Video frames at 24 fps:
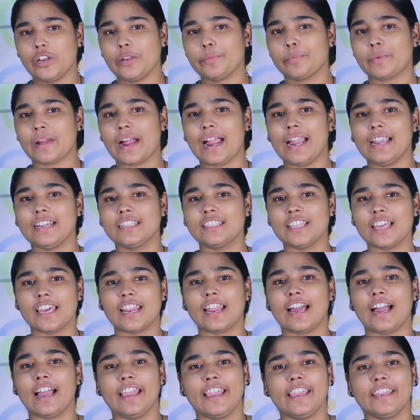फ्लिपकार्ट दे
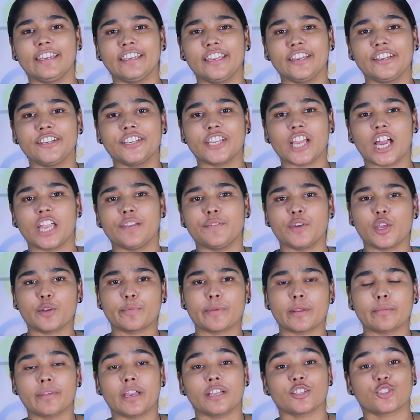रहा है निन्यानवे
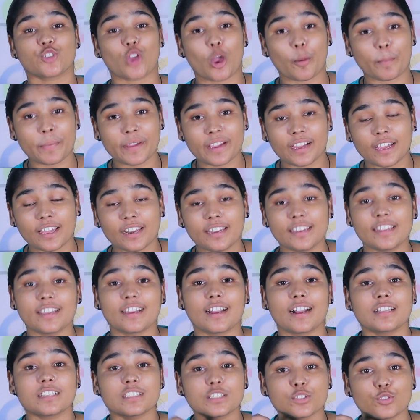रुपये में शॉपिंग करने का